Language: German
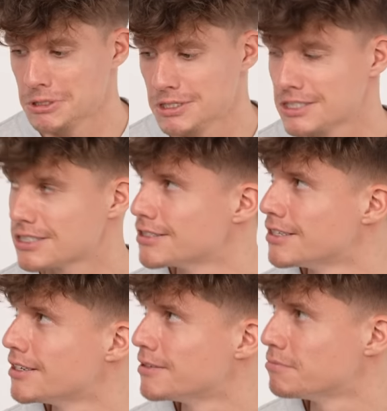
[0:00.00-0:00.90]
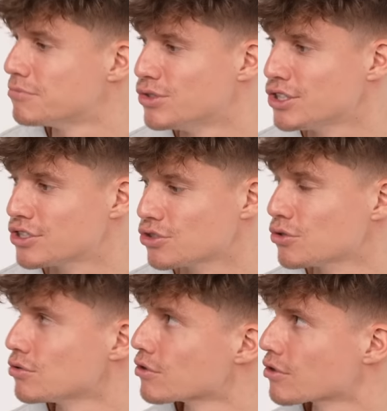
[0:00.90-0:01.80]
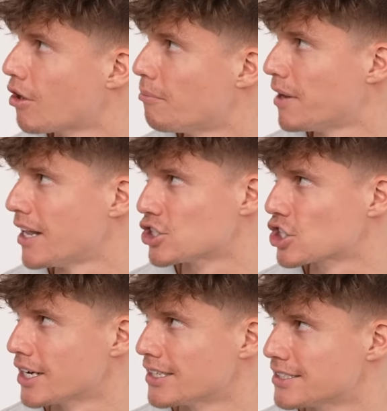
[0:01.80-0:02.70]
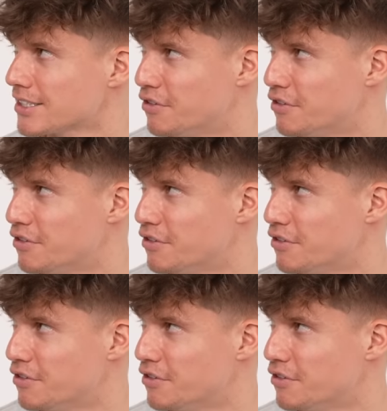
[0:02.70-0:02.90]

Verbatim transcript: das ähm, ist ähm, nicht, nicht so, so komplett scheiße